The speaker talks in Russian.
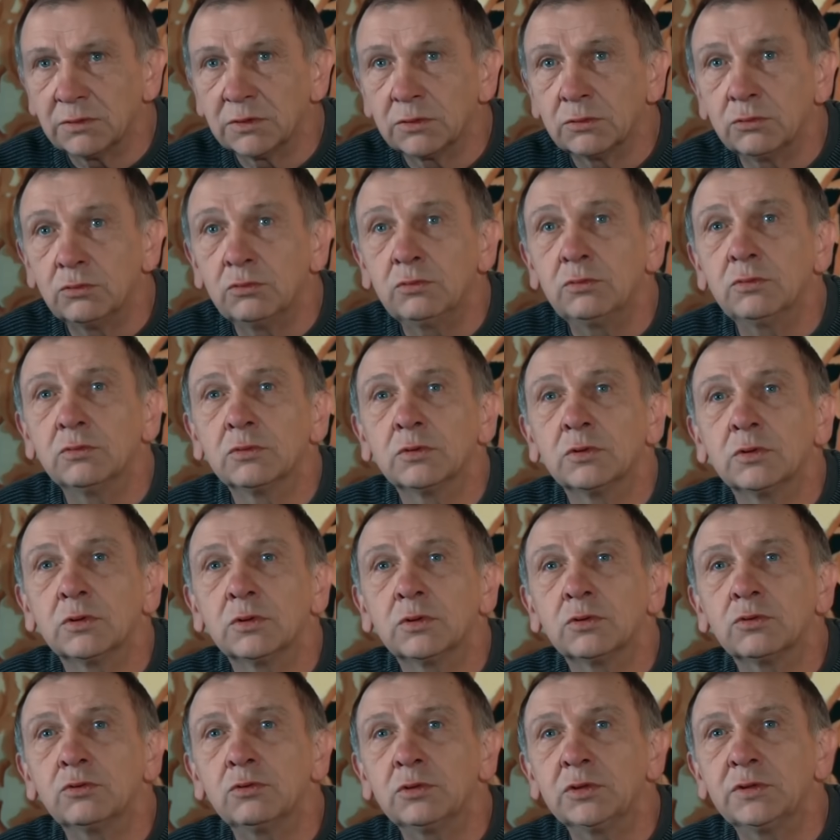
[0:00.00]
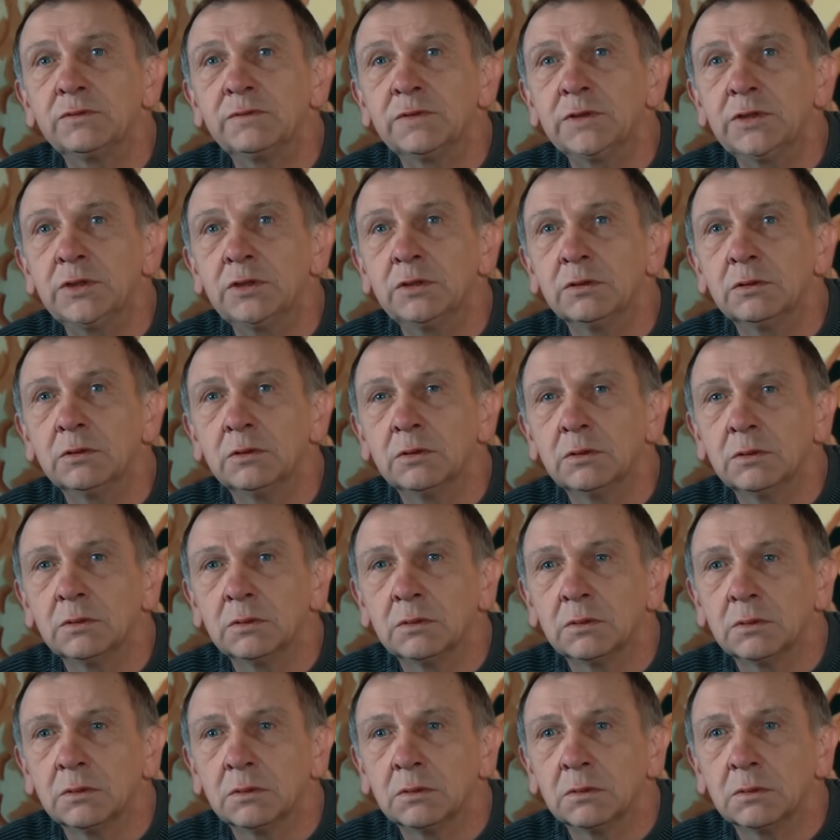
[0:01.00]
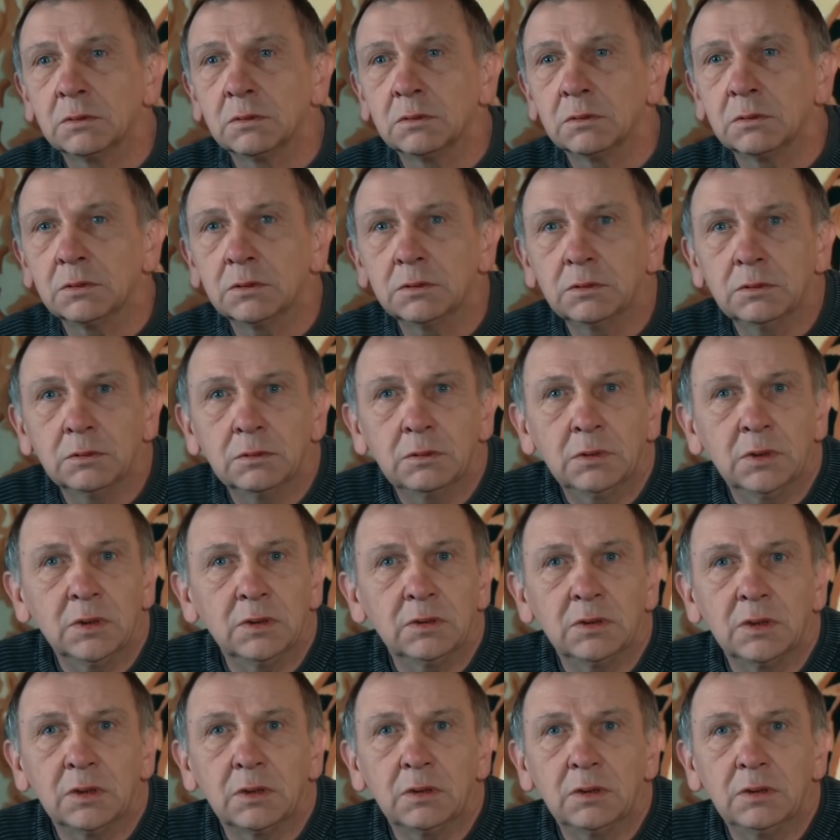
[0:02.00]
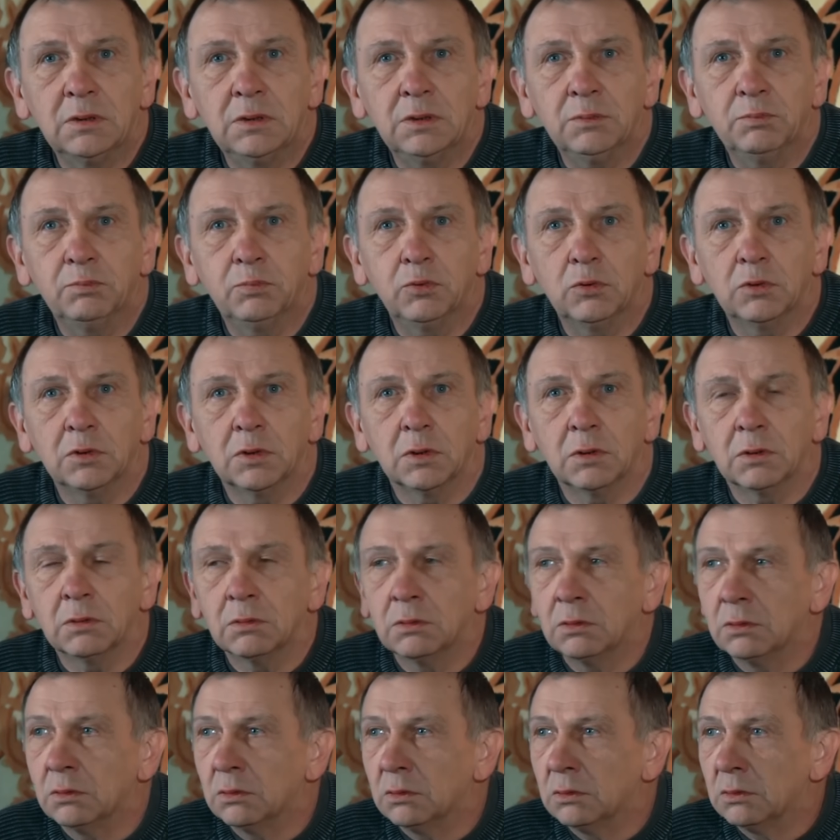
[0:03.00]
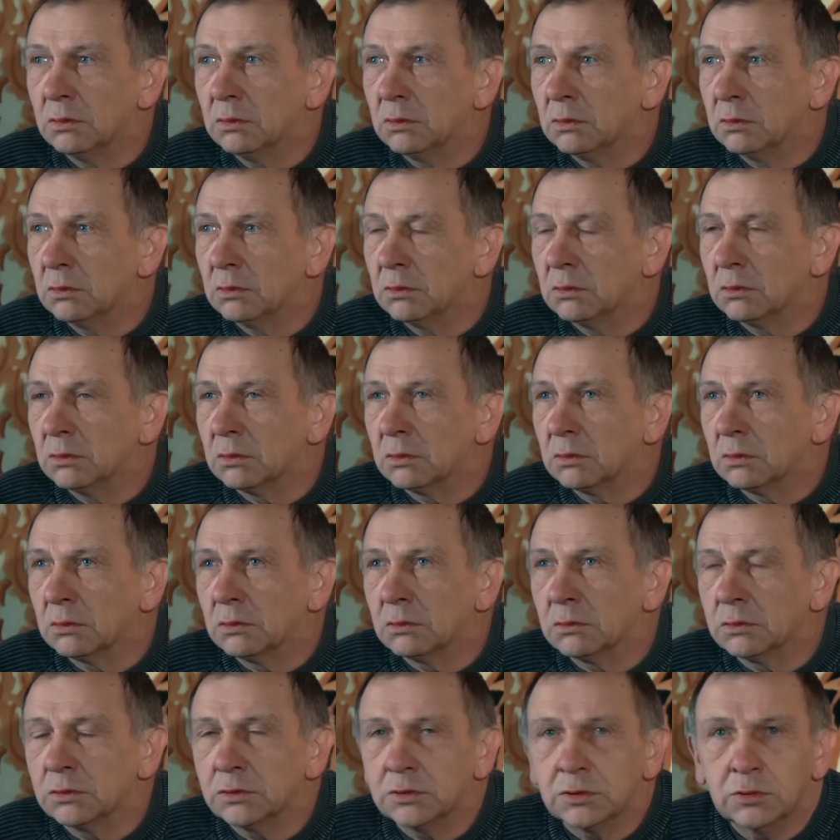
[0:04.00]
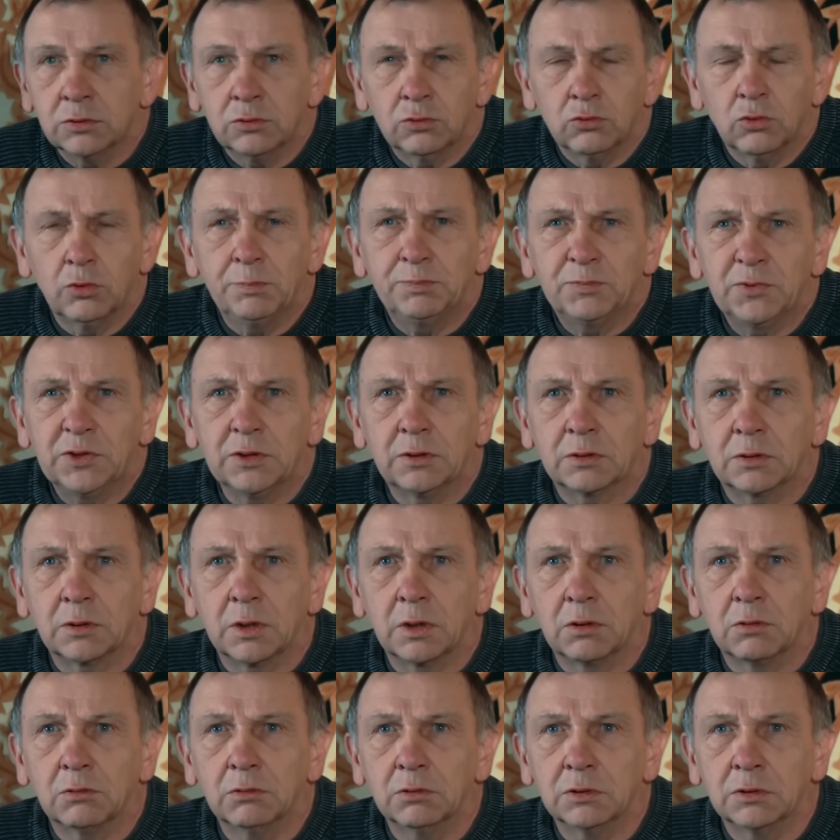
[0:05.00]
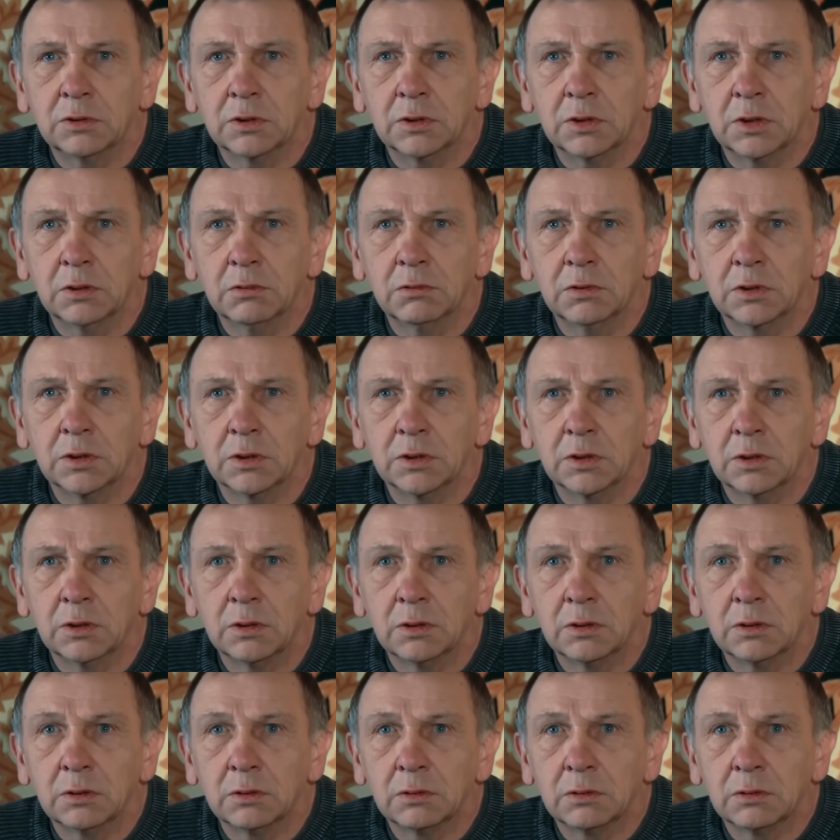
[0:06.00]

говорит, ну, кто звонил? Говорит, я так и не понял. Синоптик какой-то, наверное.